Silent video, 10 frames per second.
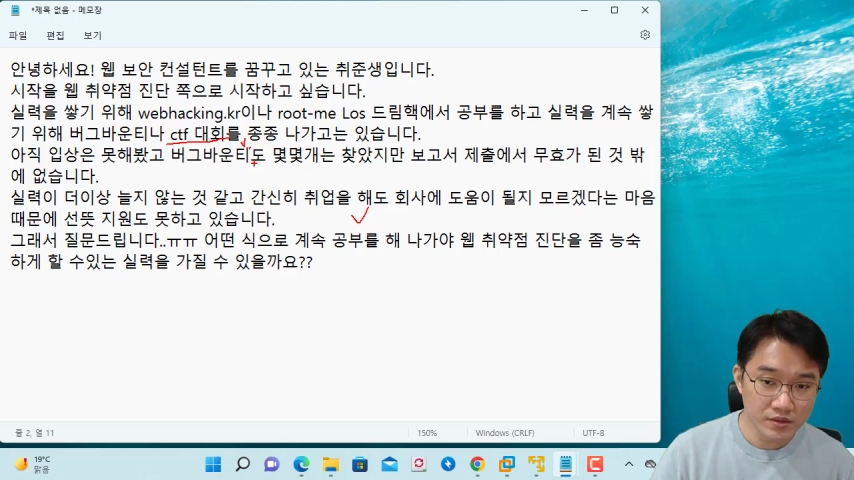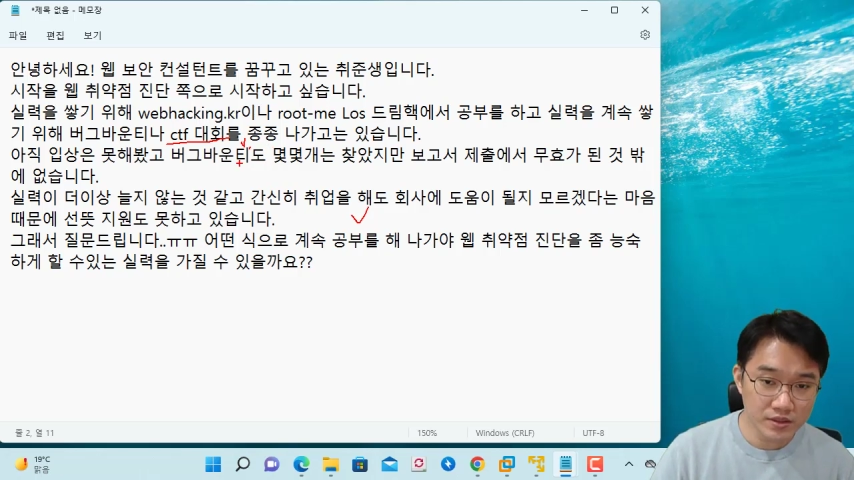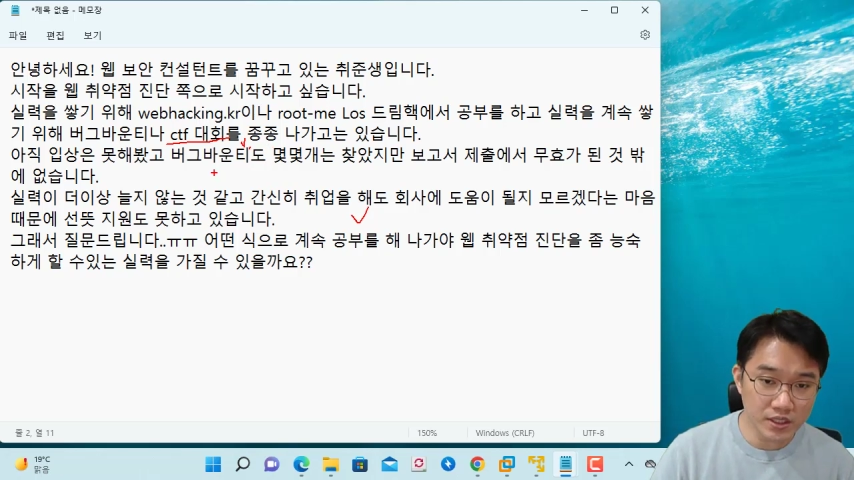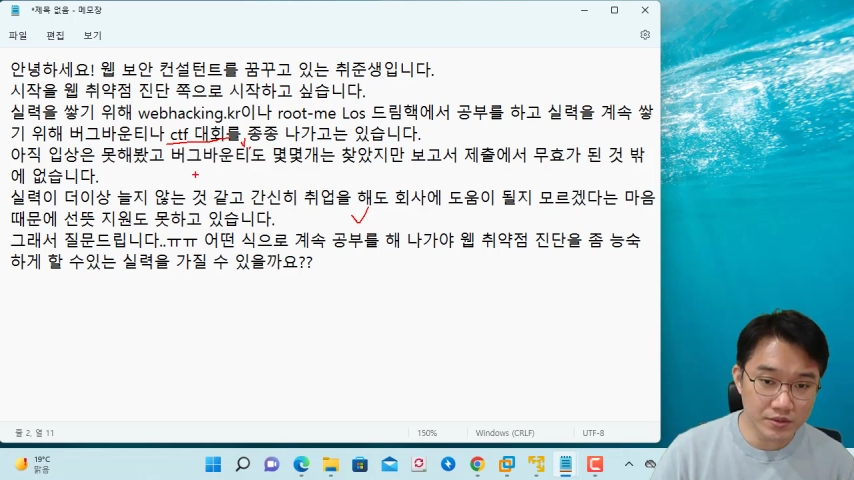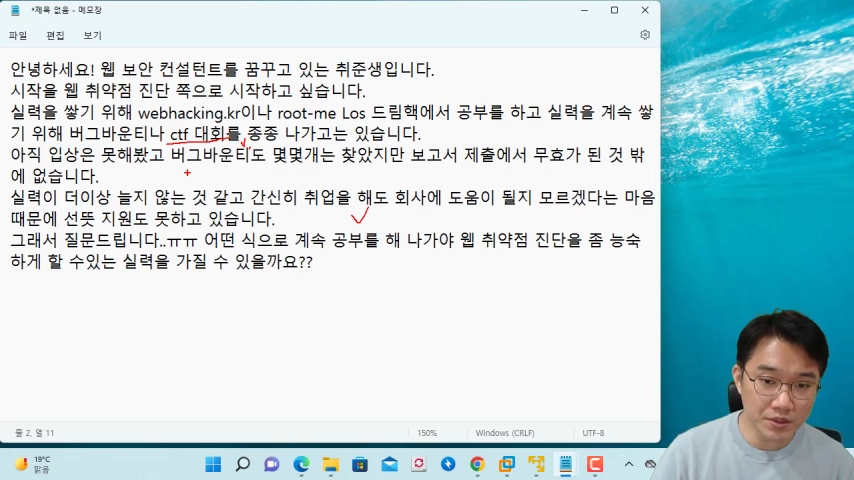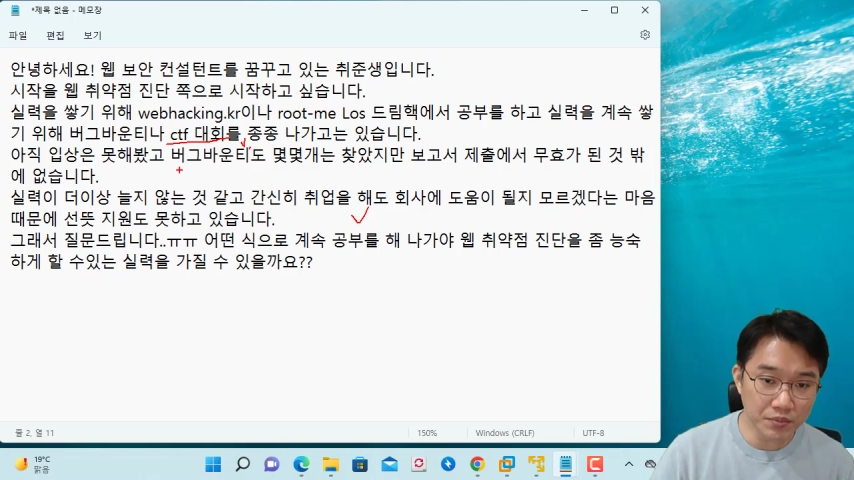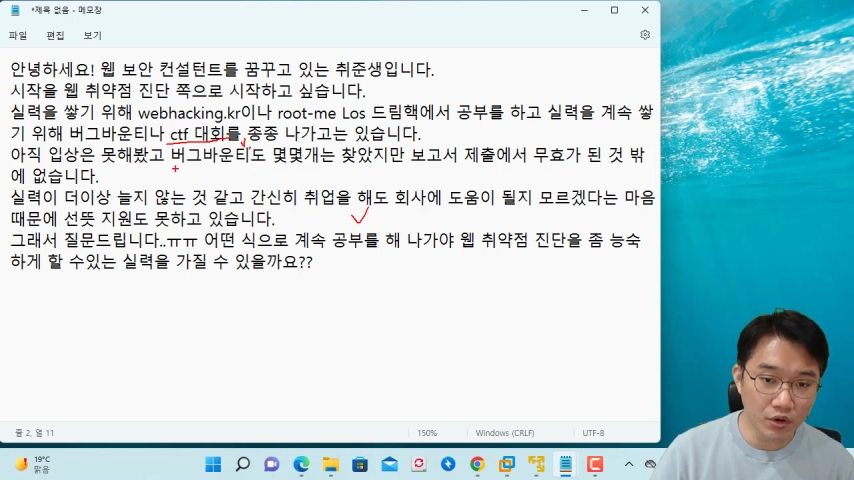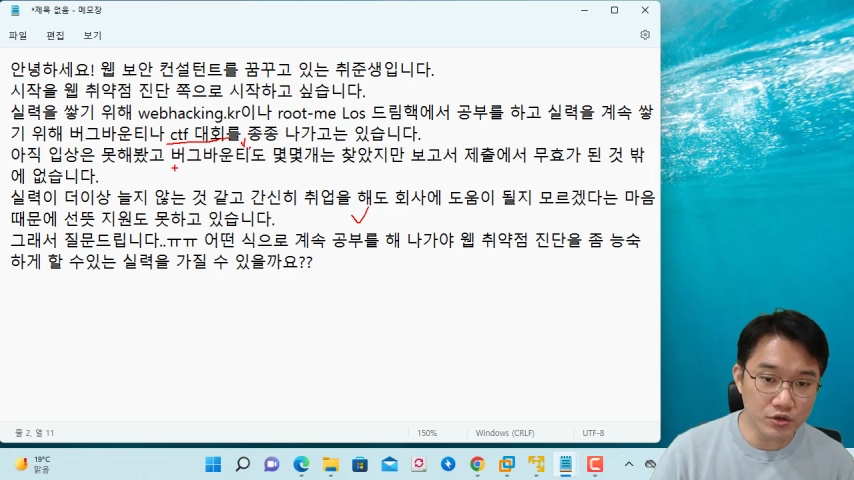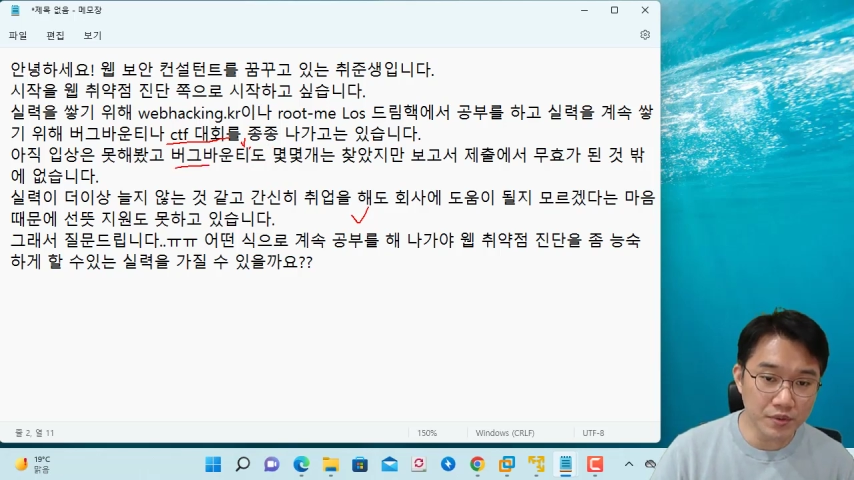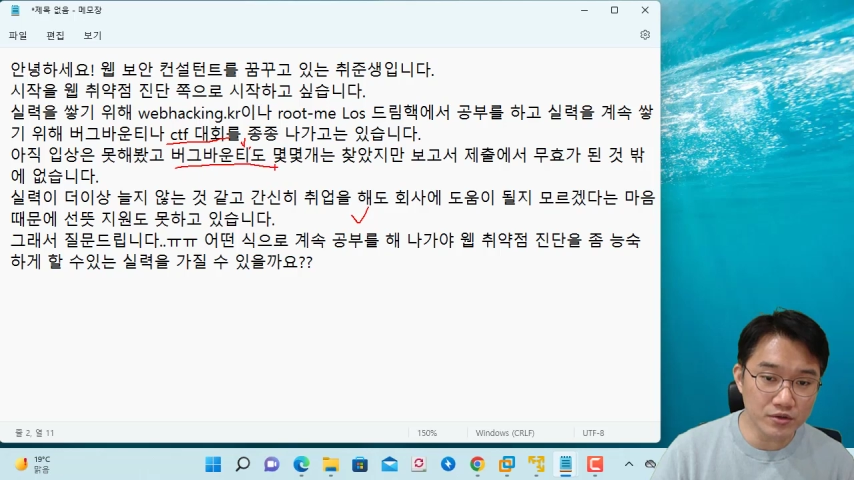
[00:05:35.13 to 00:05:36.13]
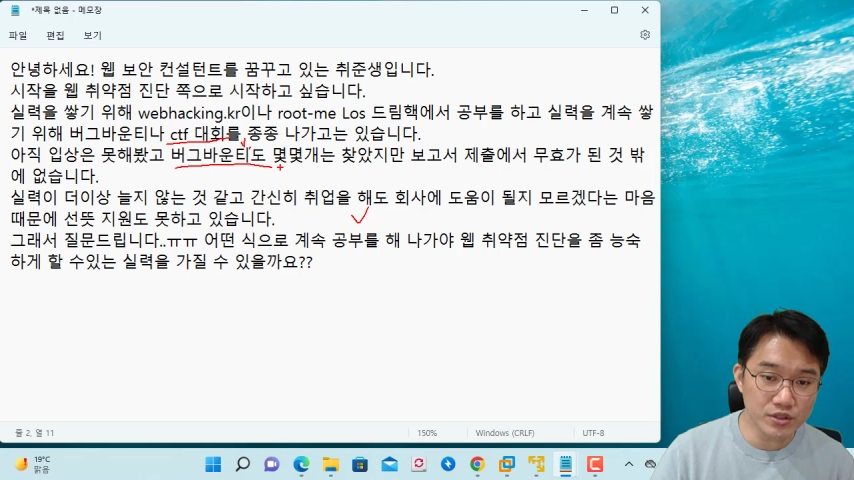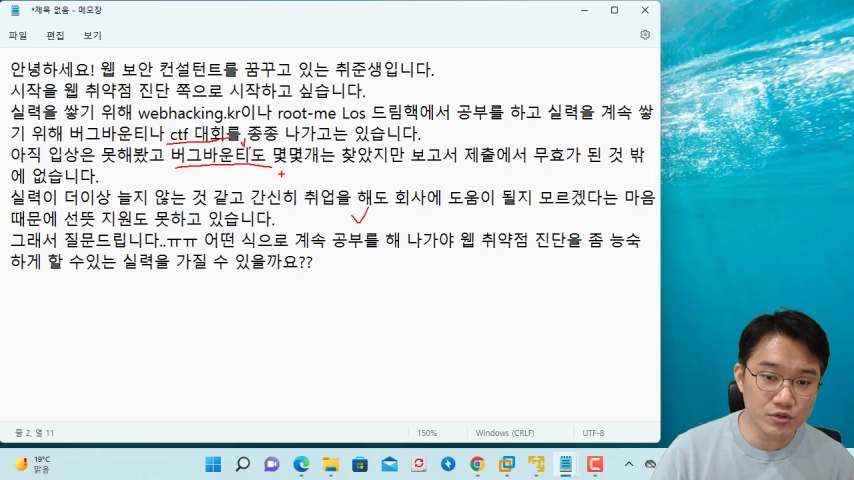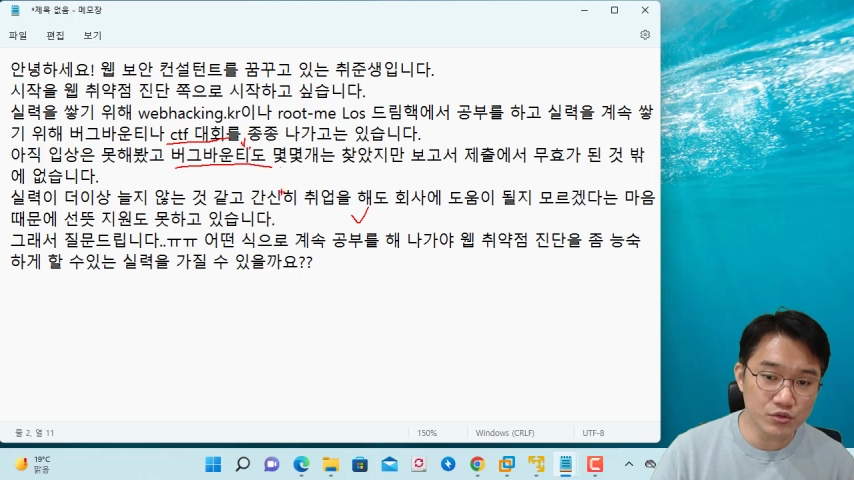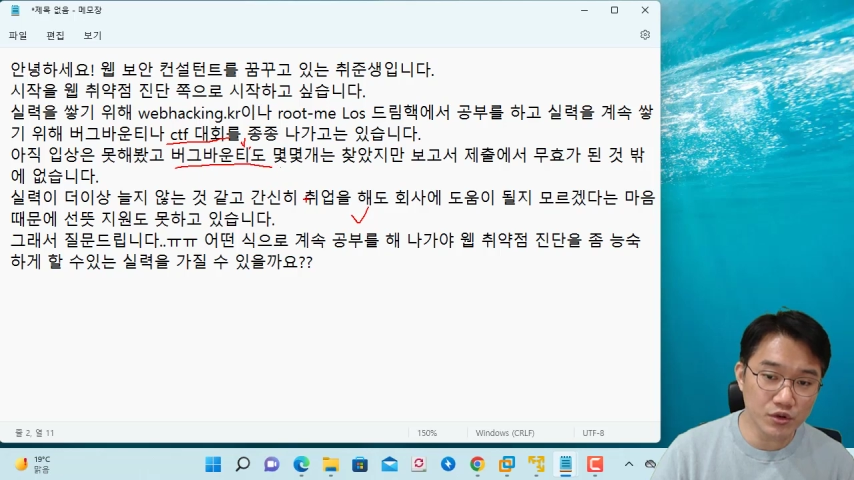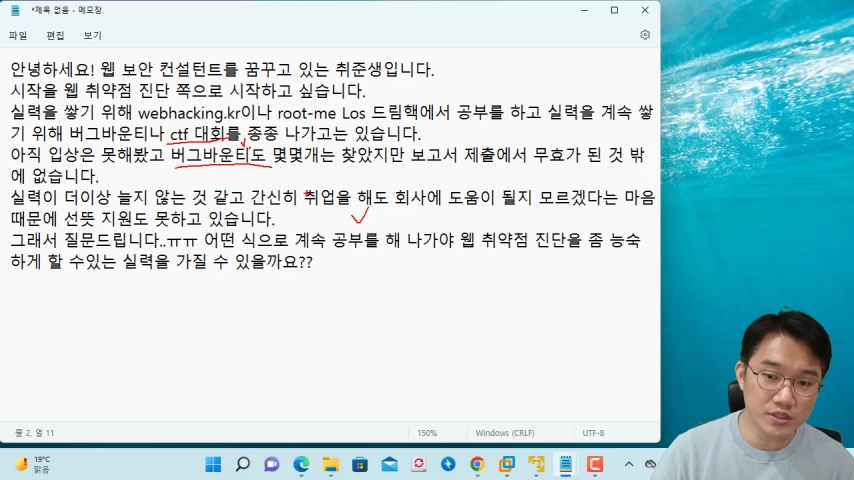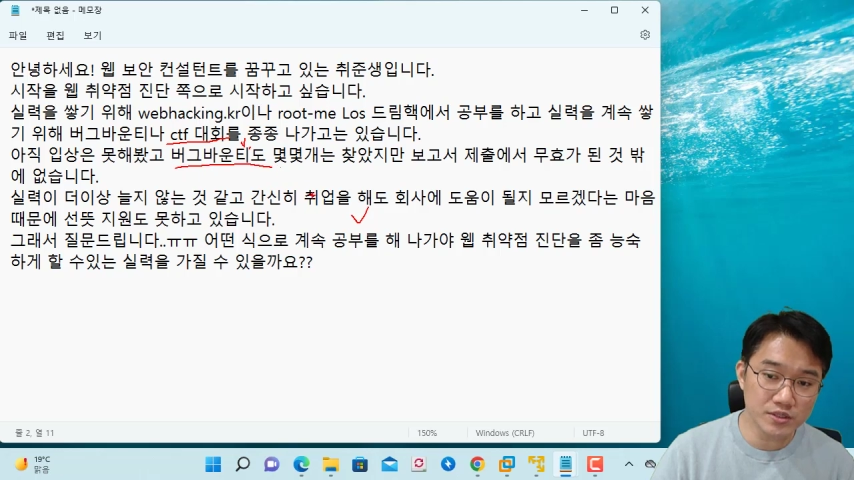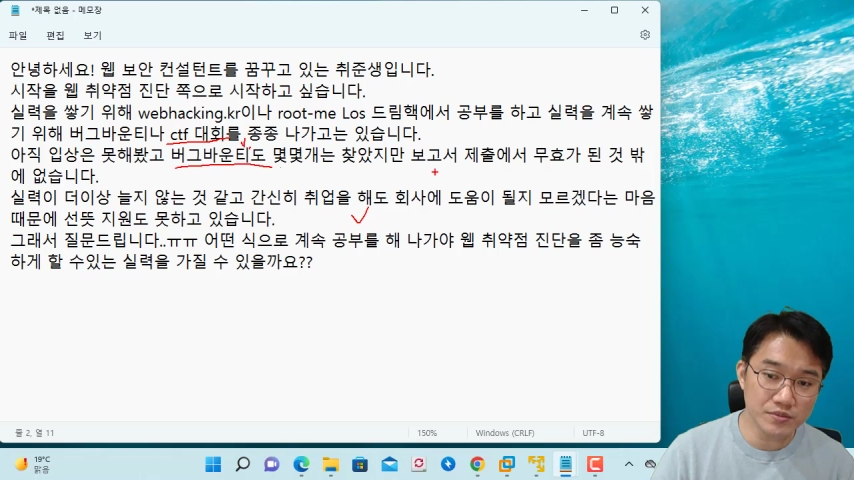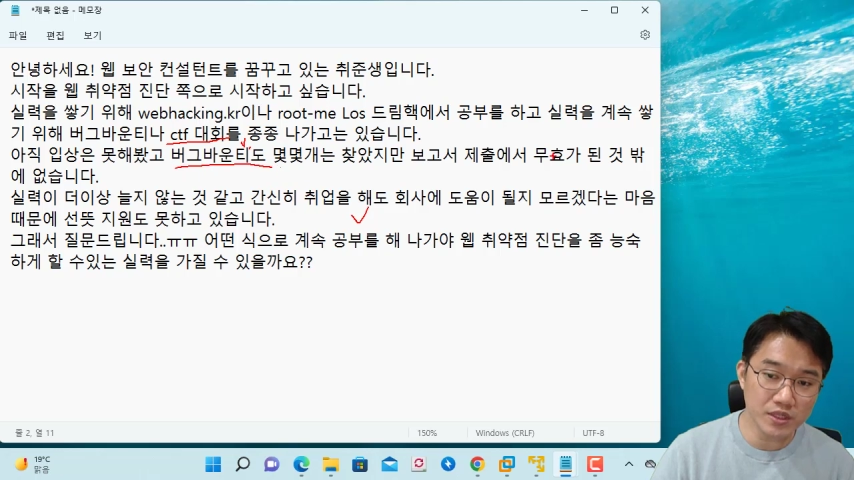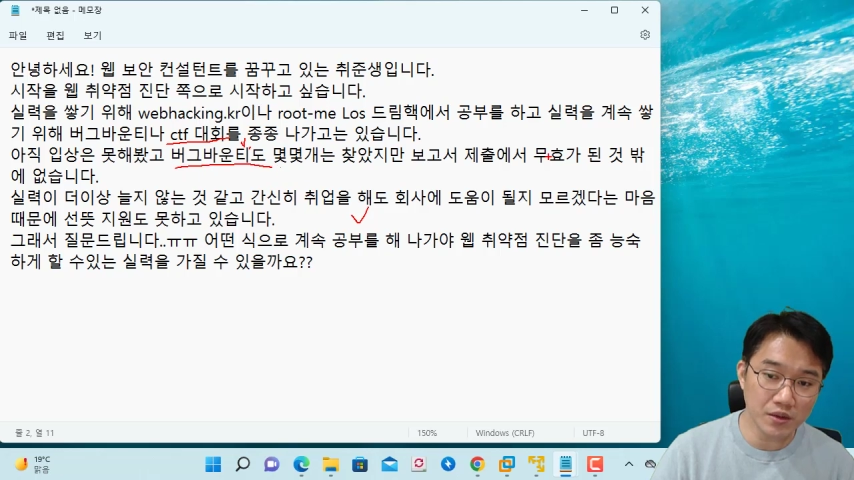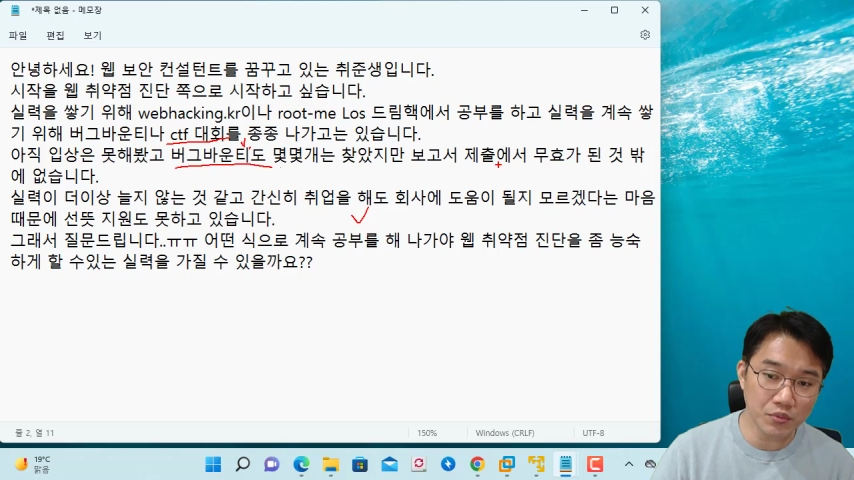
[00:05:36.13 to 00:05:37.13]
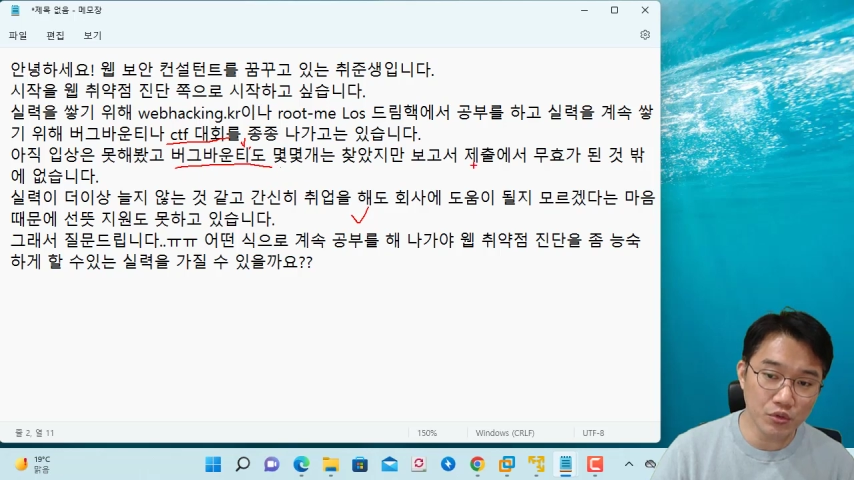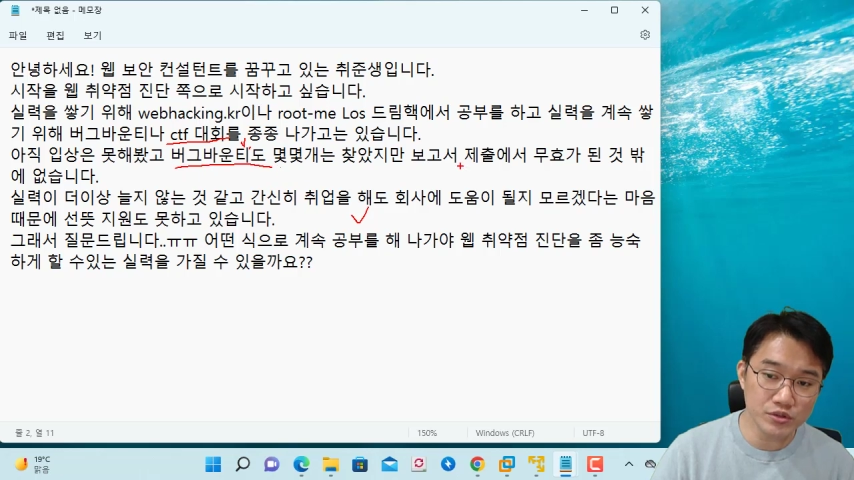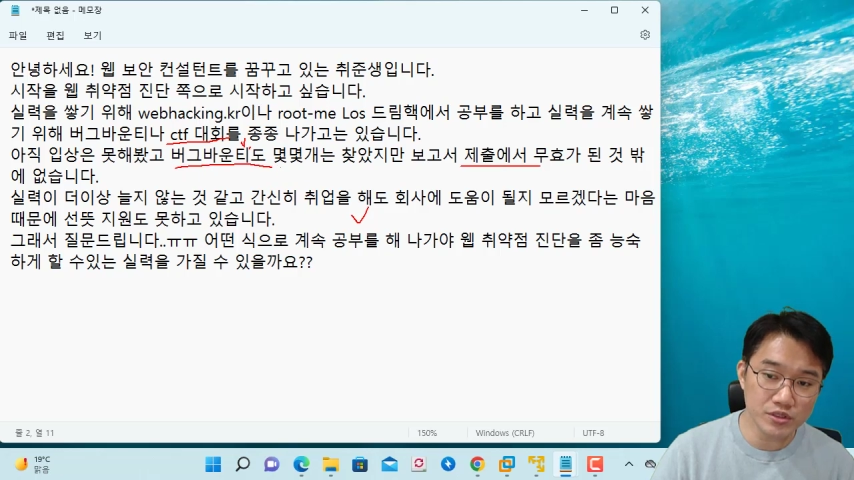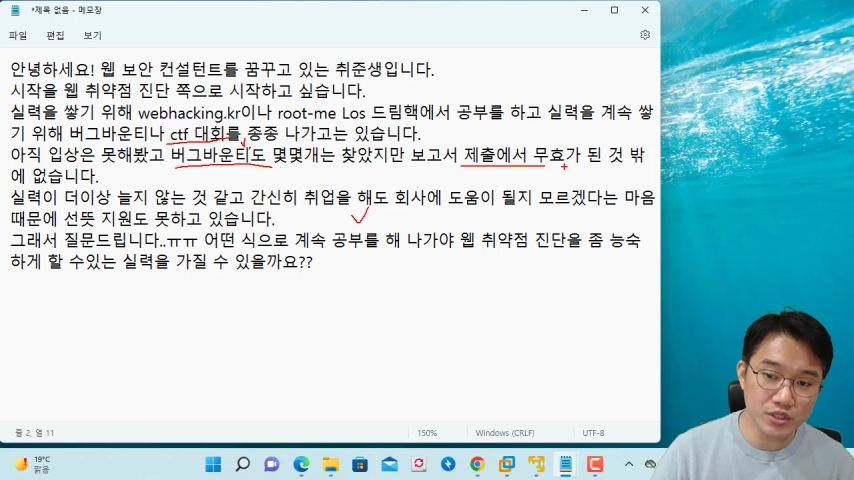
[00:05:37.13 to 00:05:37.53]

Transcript: 그 다음에 이제 버그 바운티도 똑같습니다 보고서